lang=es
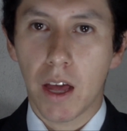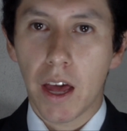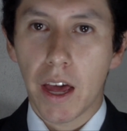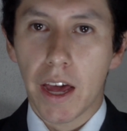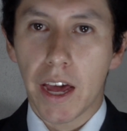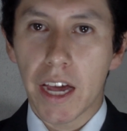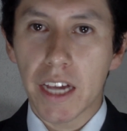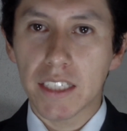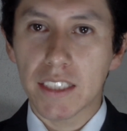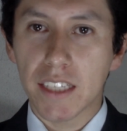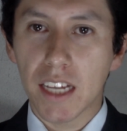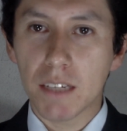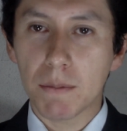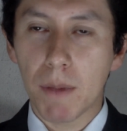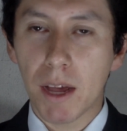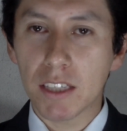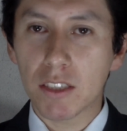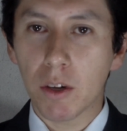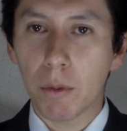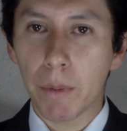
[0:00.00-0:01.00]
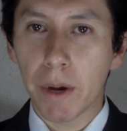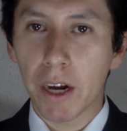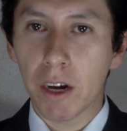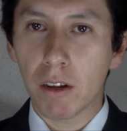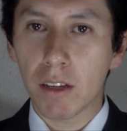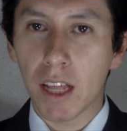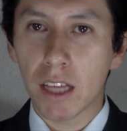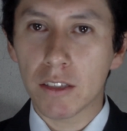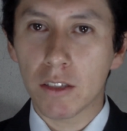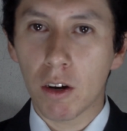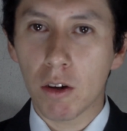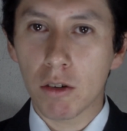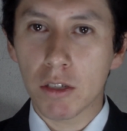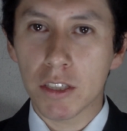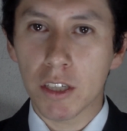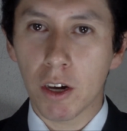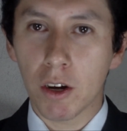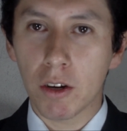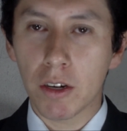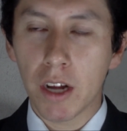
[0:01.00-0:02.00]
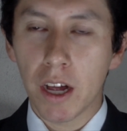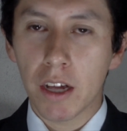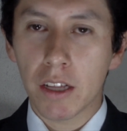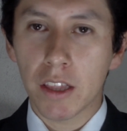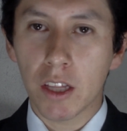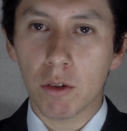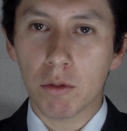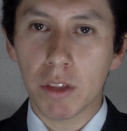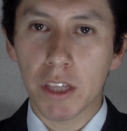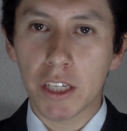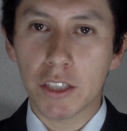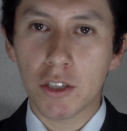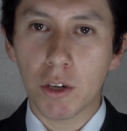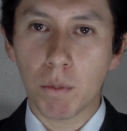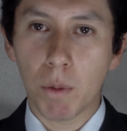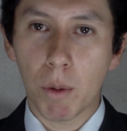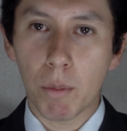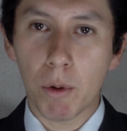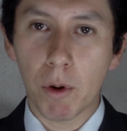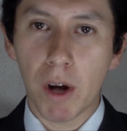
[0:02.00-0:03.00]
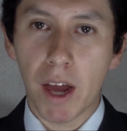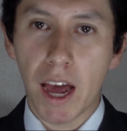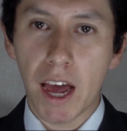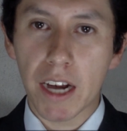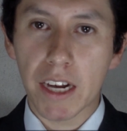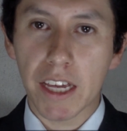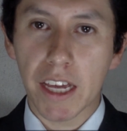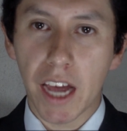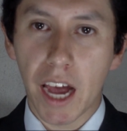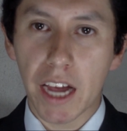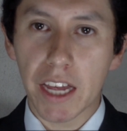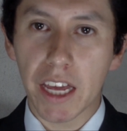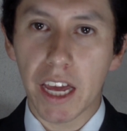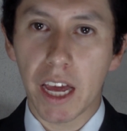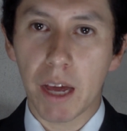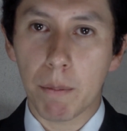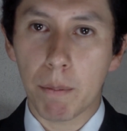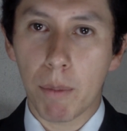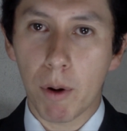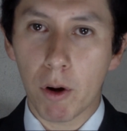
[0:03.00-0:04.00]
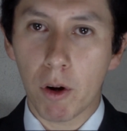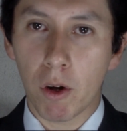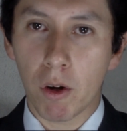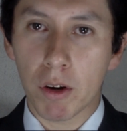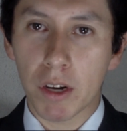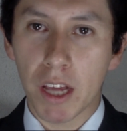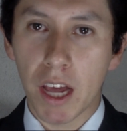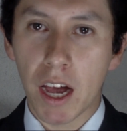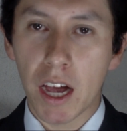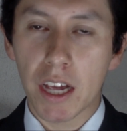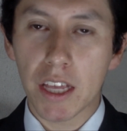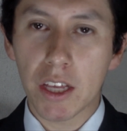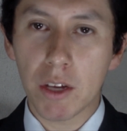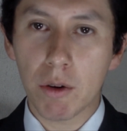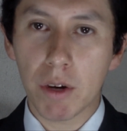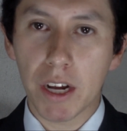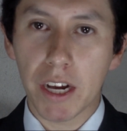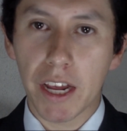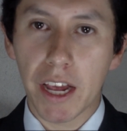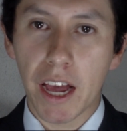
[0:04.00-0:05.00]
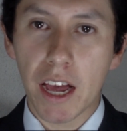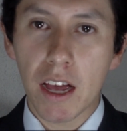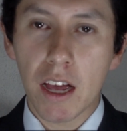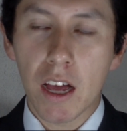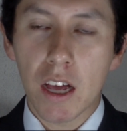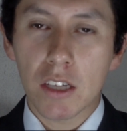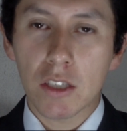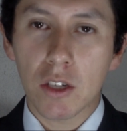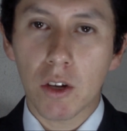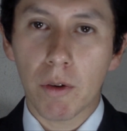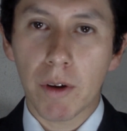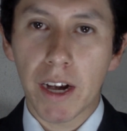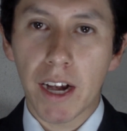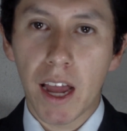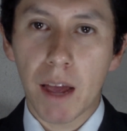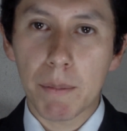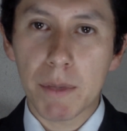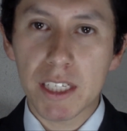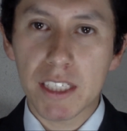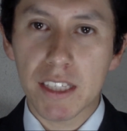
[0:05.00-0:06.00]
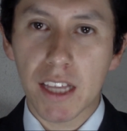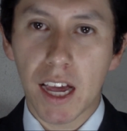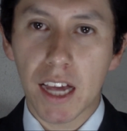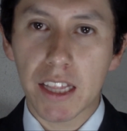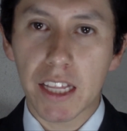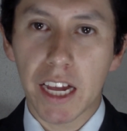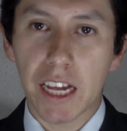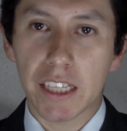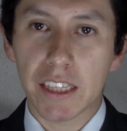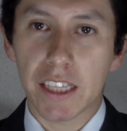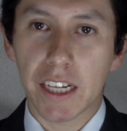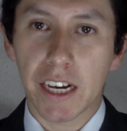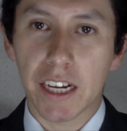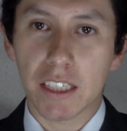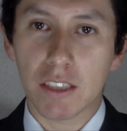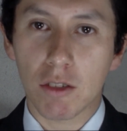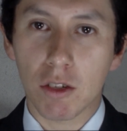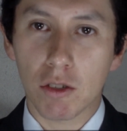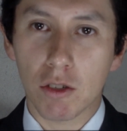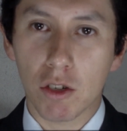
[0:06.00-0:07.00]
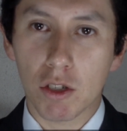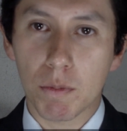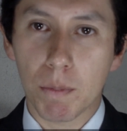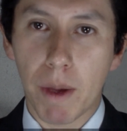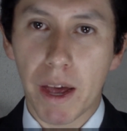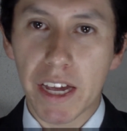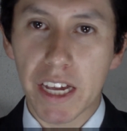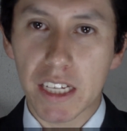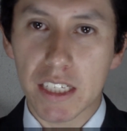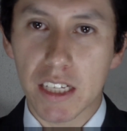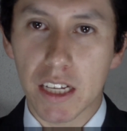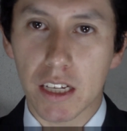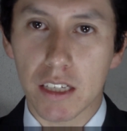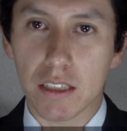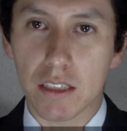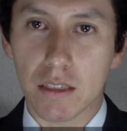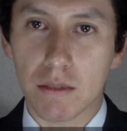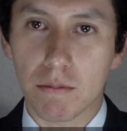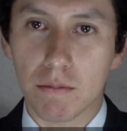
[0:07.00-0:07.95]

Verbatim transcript: Esta es más o menos la traducción de un dicho popular que hay en Polonia y Hungría sobre la amistad entre estos dos países.